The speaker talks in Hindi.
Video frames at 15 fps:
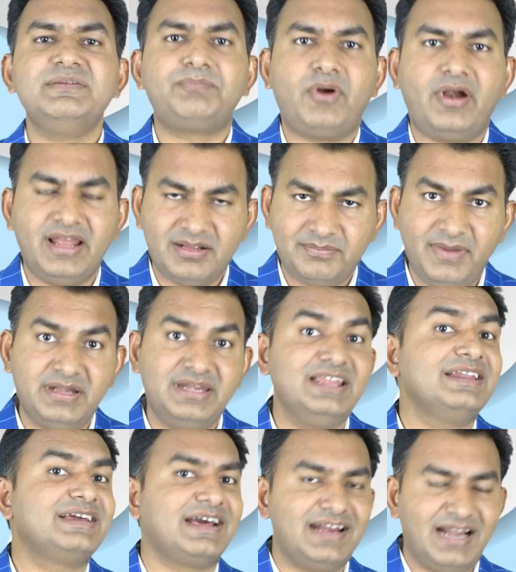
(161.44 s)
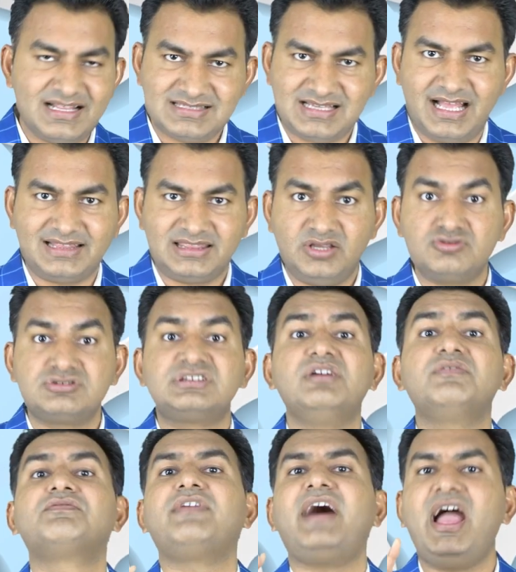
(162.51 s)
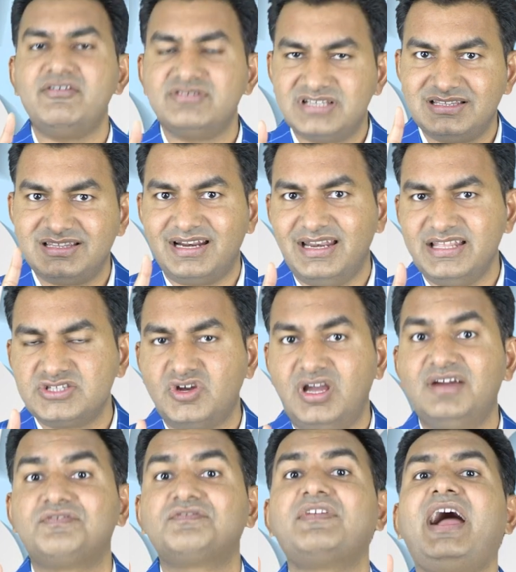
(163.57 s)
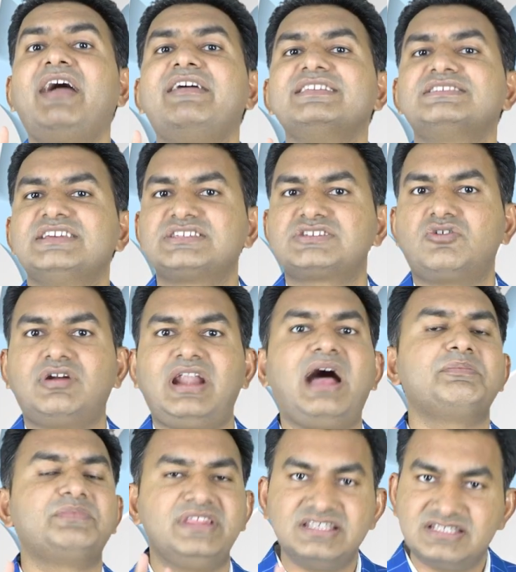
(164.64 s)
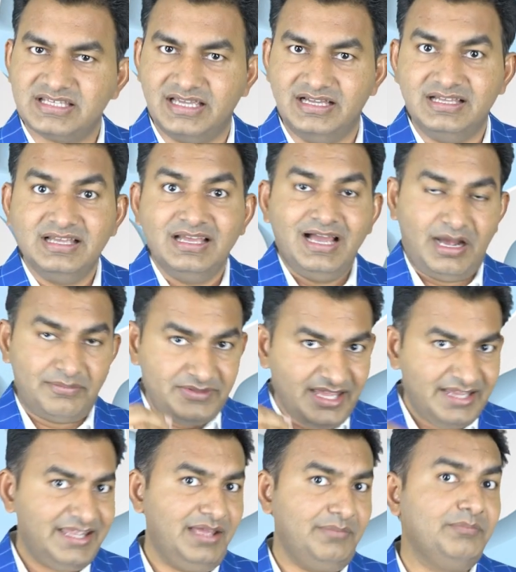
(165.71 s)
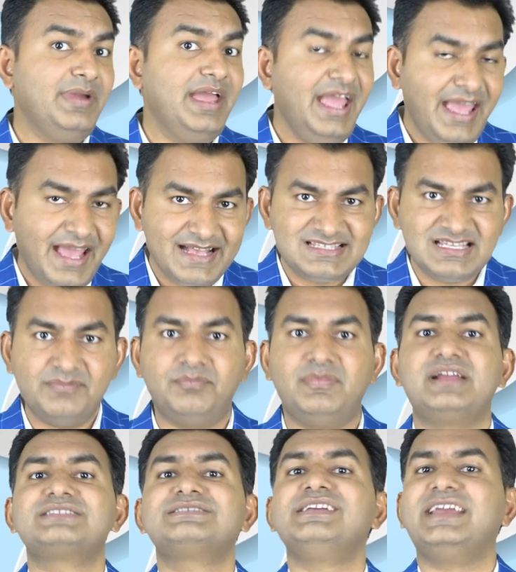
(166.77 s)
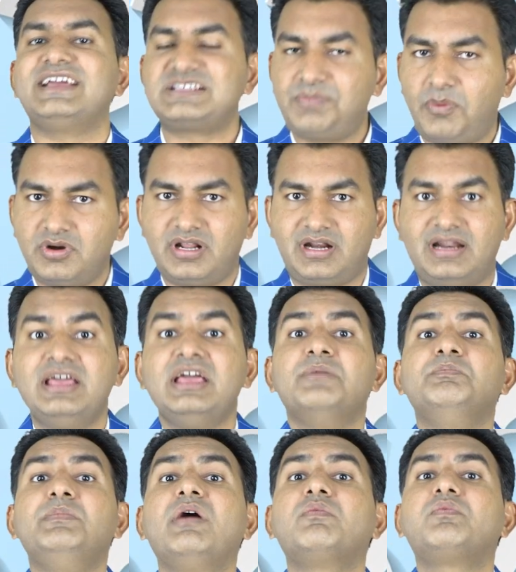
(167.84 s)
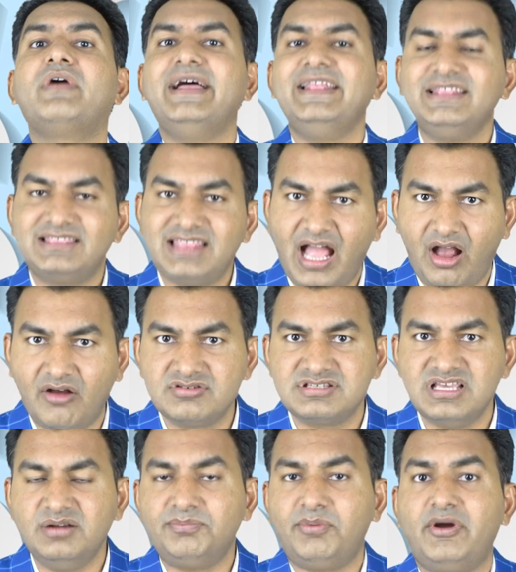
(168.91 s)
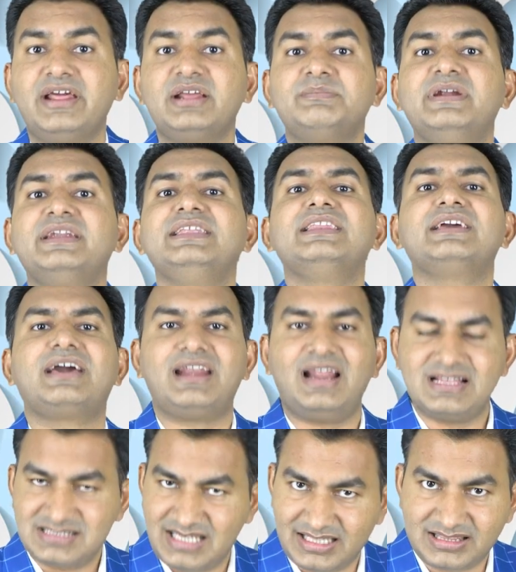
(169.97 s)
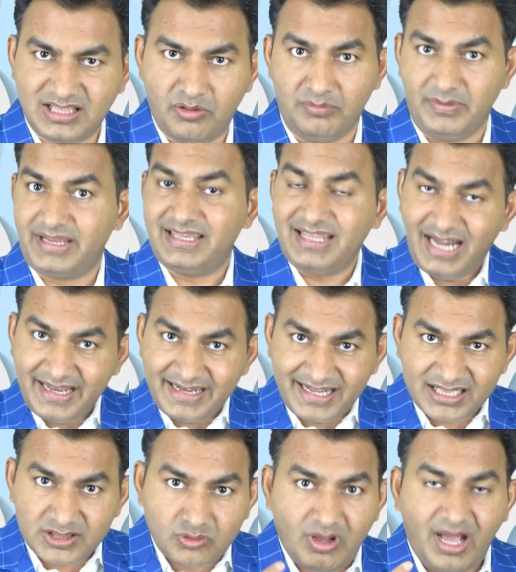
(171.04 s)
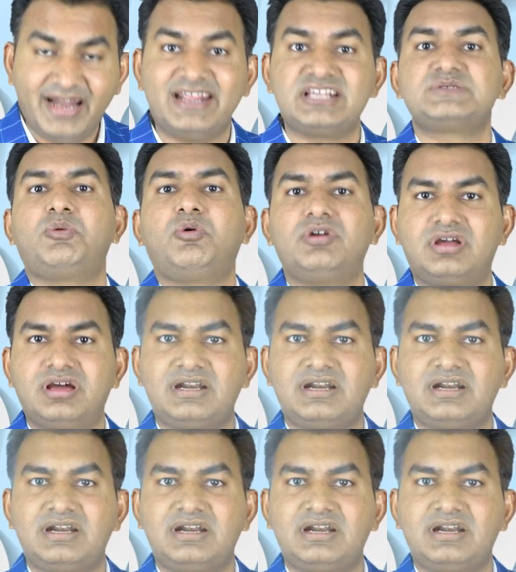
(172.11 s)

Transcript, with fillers: सी प्रोडक्ट में डील करना चाहते हैं उसके फाइव जनरली जो है फाइव एच एस कोड आप दीजिए अब देखिए मैं एज ए मर्चेंट एक्सपोर्टर मैं वन थाउजेंड प्रोडक्ट में डील करना चाहता हूं मैं किराने का दुकान एक्सपोर्ट